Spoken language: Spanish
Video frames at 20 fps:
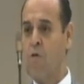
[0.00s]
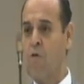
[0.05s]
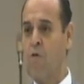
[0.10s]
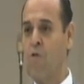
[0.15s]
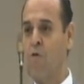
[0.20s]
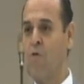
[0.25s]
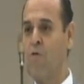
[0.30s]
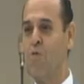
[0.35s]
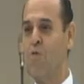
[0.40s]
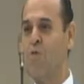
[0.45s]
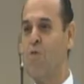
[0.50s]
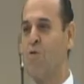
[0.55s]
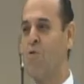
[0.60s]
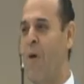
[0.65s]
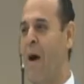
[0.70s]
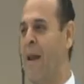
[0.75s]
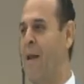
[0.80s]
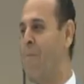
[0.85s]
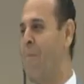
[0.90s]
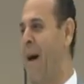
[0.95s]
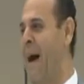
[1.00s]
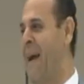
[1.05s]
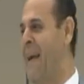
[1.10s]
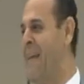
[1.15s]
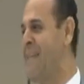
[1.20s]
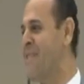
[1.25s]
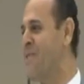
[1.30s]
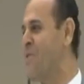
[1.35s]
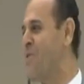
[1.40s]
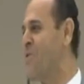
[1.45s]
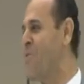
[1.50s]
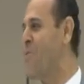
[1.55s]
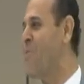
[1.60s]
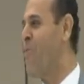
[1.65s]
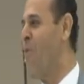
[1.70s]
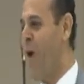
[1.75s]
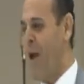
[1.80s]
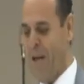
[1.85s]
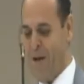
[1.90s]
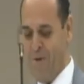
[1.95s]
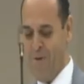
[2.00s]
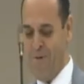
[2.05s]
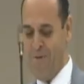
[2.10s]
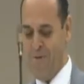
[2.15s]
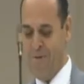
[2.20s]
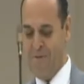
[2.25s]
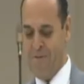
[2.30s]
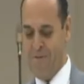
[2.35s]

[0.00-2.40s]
junto al maestro bueno.